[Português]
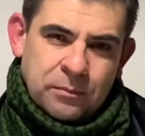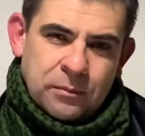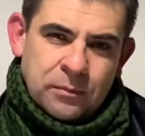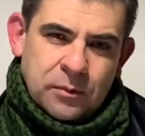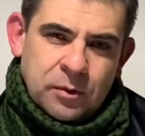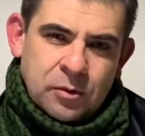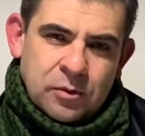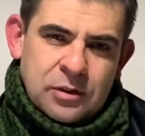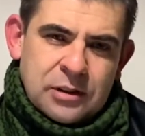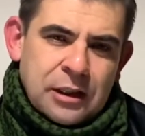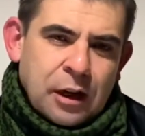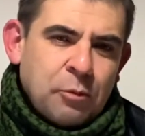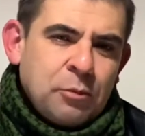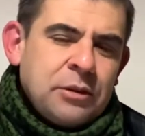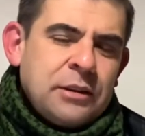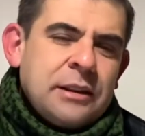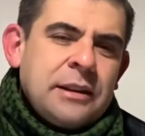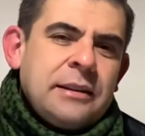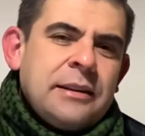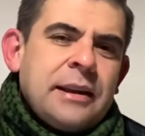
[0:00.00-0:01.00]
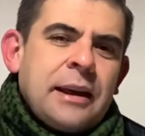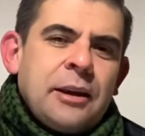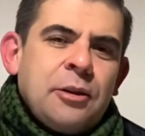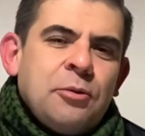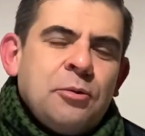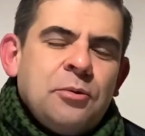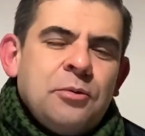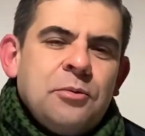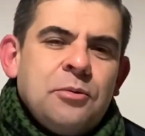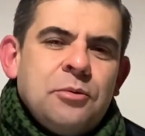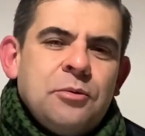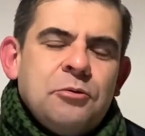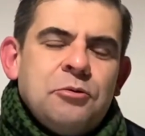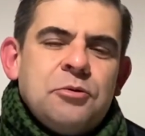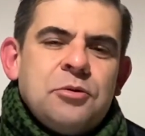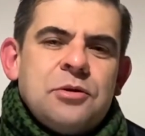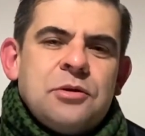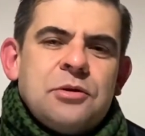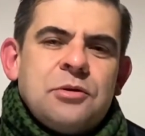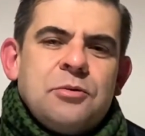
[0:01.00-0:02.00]
Salmo 31
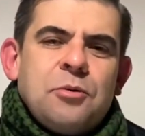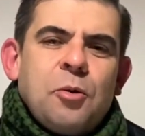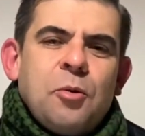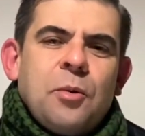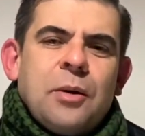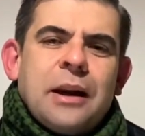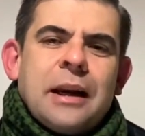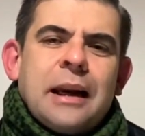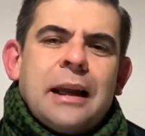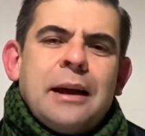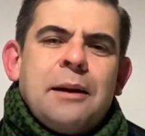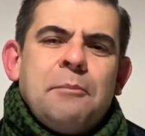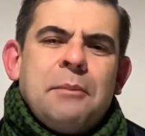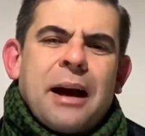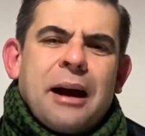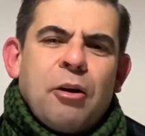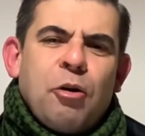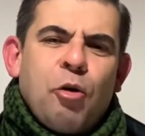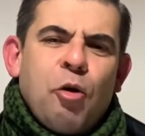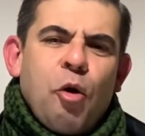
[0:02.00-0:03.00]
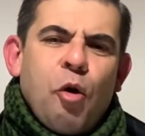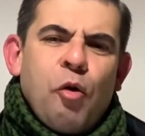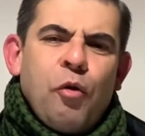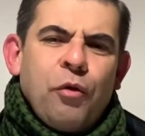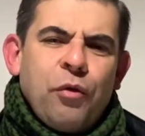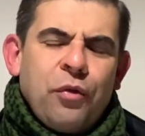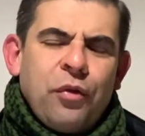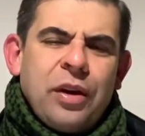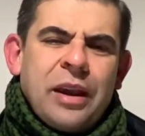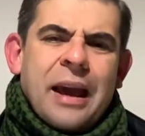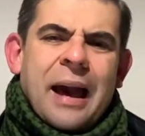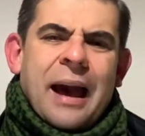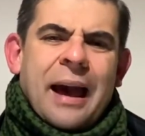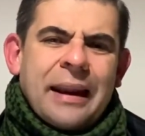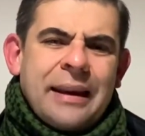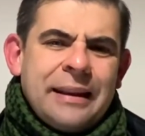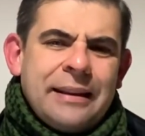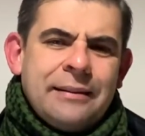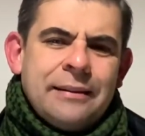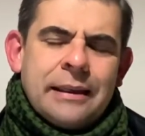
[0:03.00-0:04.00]
nos conclama a
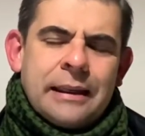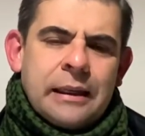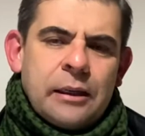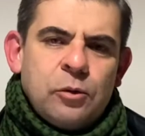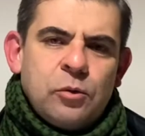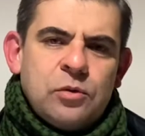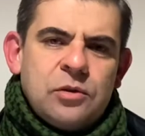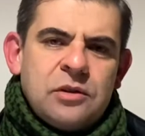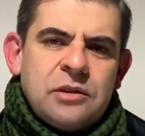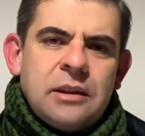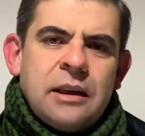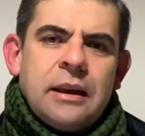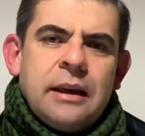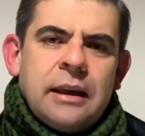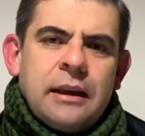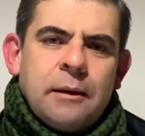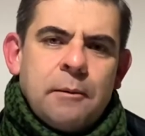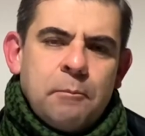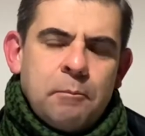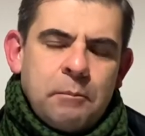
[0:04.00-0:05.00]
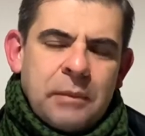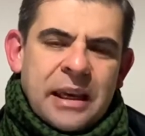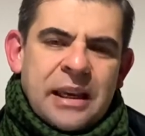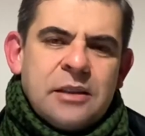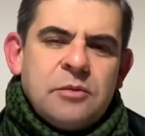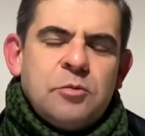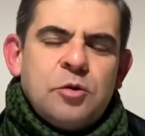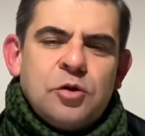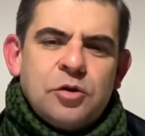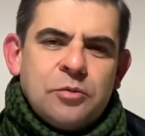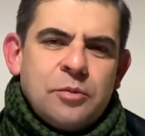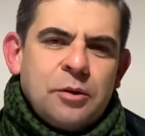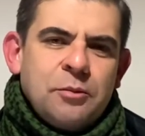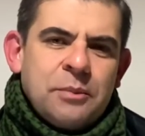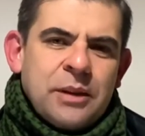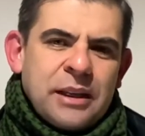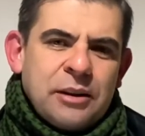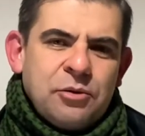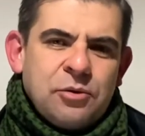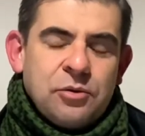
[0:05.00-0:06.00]
confiar em Deus, mesmo nos
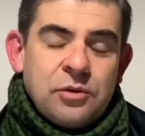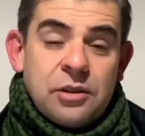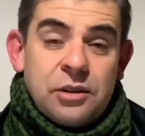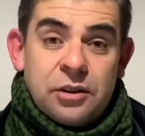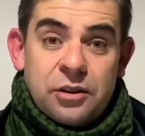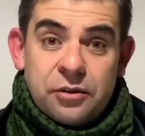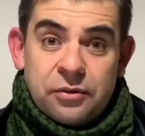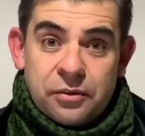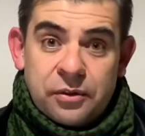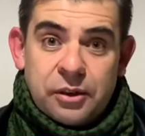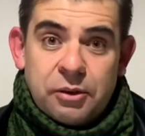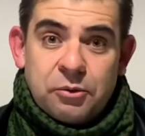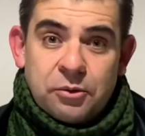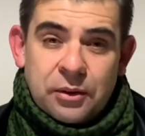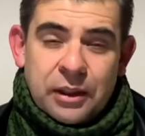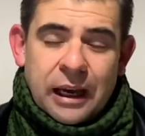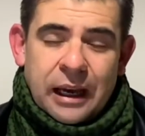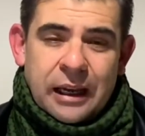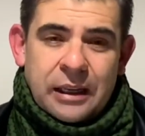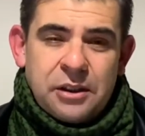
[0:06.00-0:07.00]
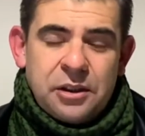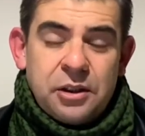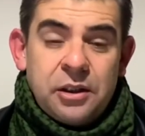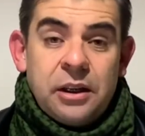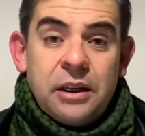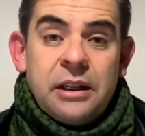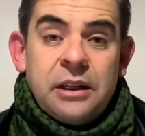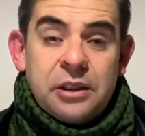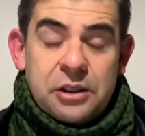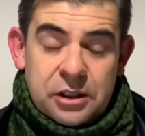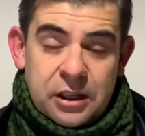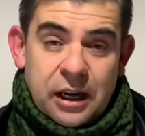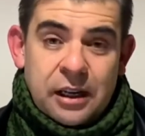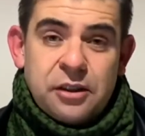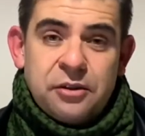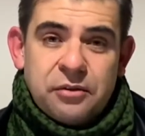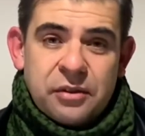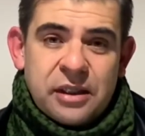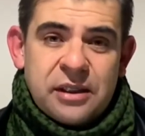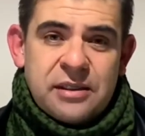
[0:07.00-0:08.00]
momentos de dificuldade de
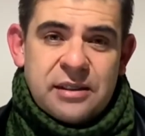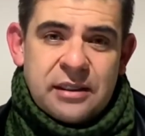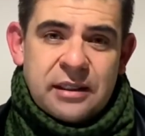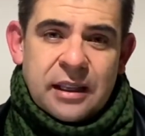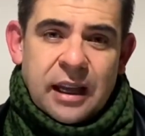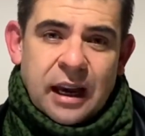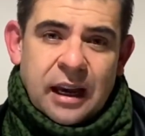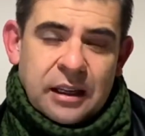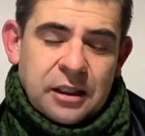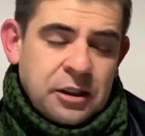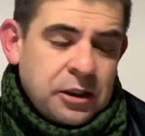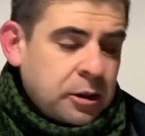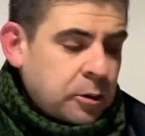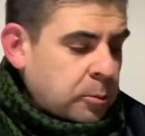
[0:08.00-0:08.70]
adversidade.